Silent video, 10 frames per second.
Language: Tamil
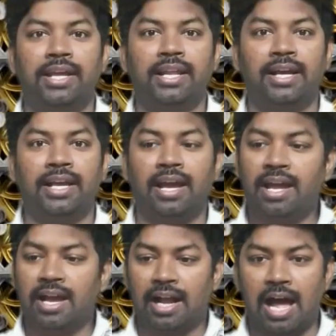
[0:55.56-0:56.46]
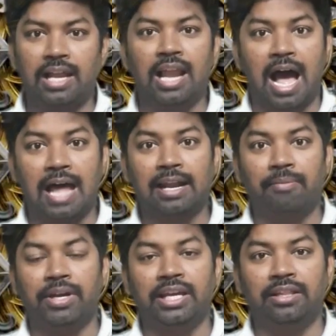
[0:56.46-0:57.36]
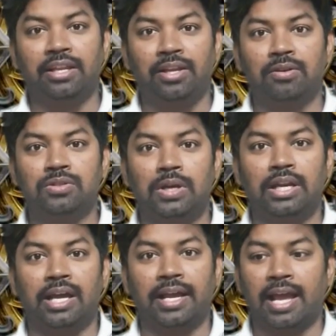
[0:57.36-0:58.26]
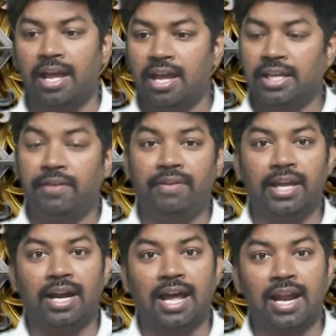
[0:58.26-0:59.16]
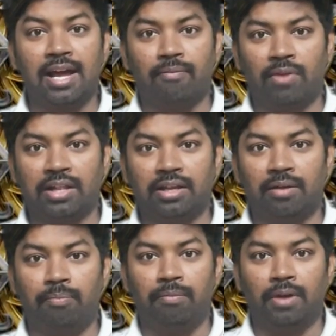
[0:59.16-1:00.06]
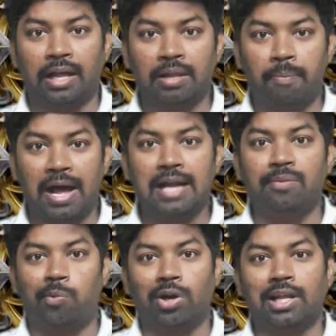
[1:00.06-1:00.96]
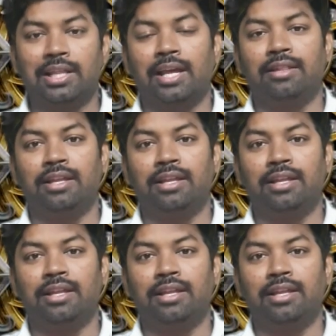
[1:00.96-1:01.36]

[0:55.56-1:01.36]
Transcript: மாட்டேங்கிறாங்க காலையில் ஆறரை மணிக்கு எந்திரிக்கணும்னு சொல்லியிருக்காங்க இவங்க என்னடானா அந்த அந்த பாட்டு போட்டால் தான்